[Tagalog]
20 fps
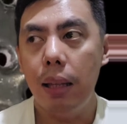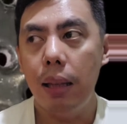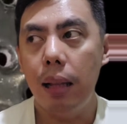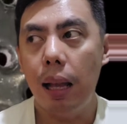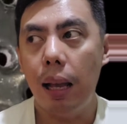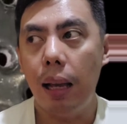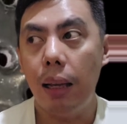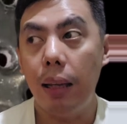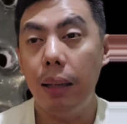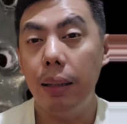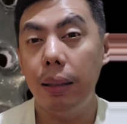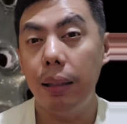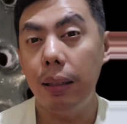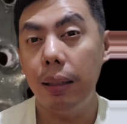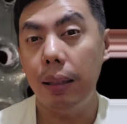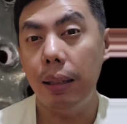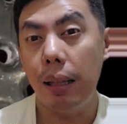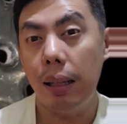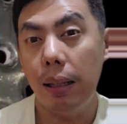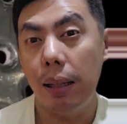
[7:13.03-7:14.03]
na
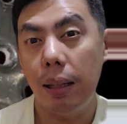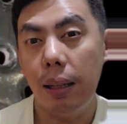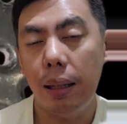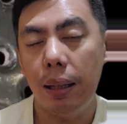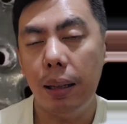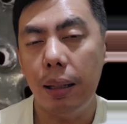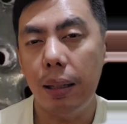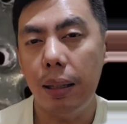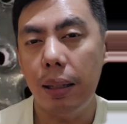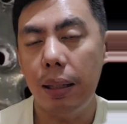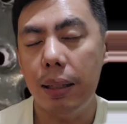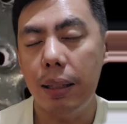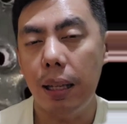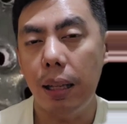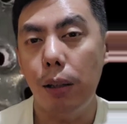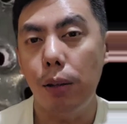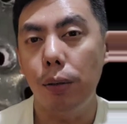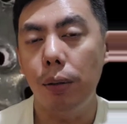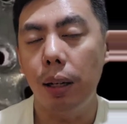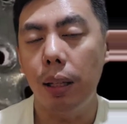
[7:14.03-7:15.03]
hindi nila
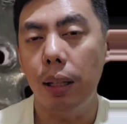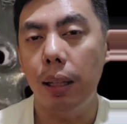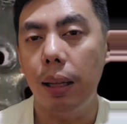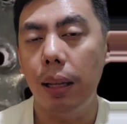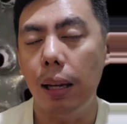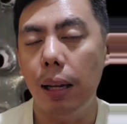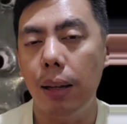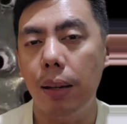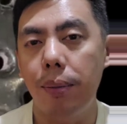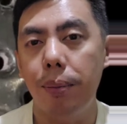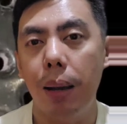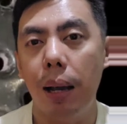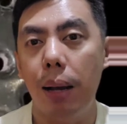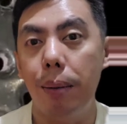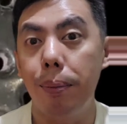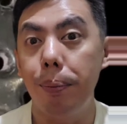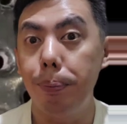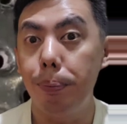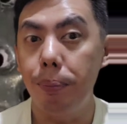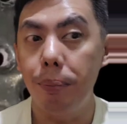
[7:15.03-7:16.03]
nililinisan yung kanilang
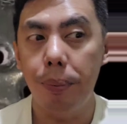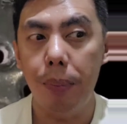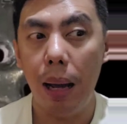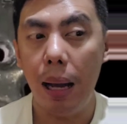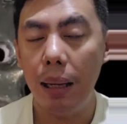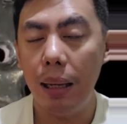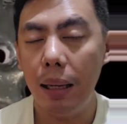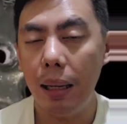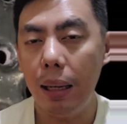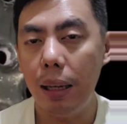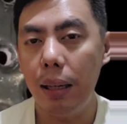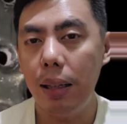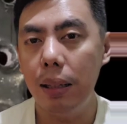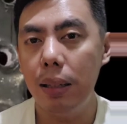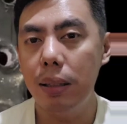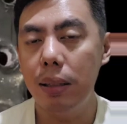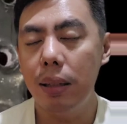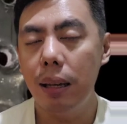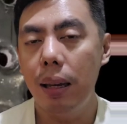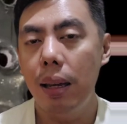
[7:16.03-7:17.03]
mga
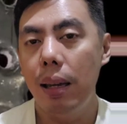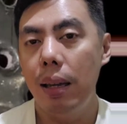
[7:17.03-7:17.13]
baggage,